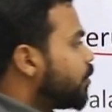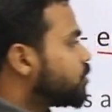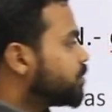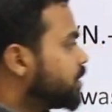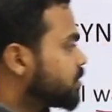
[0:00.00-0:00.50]

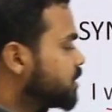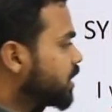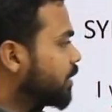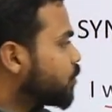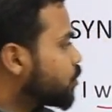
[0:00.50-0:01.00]
आउटबर्स्ट
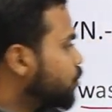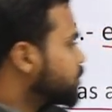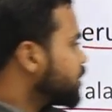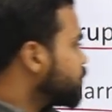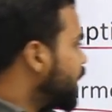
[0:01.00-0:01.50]
अगर आपको क्लोज
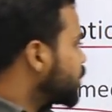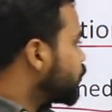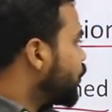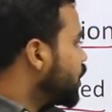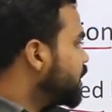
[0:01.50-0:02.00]
टेस्ट में आएगा
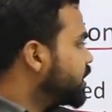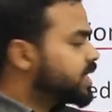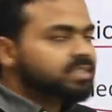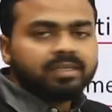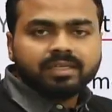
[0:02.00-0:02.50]
तो वायलेंट
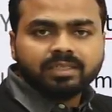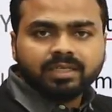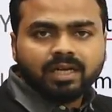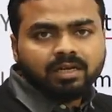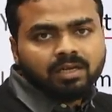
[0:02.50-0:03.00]
डैश करके दे
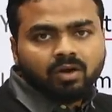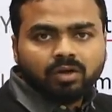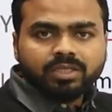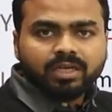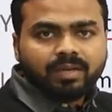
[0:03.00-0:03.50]
देगा
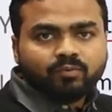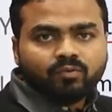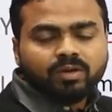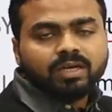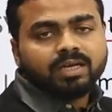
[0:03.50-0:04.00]
और ये अगर आपको
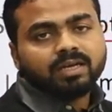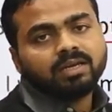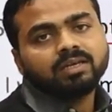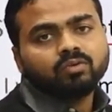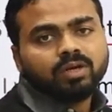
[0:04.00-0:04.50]
वर्ड का
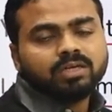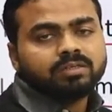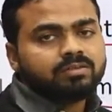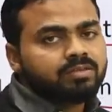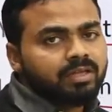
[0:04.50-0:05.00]
क्लियर होगा ना
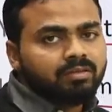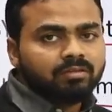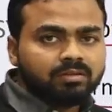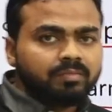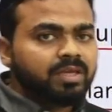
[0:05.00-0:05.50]
सेंस
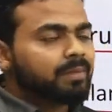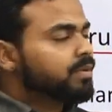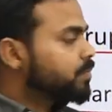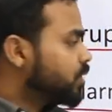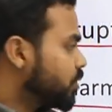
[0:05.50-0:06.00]
तभी आप
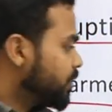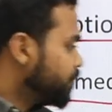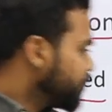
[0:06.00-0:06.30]
कर पाओगे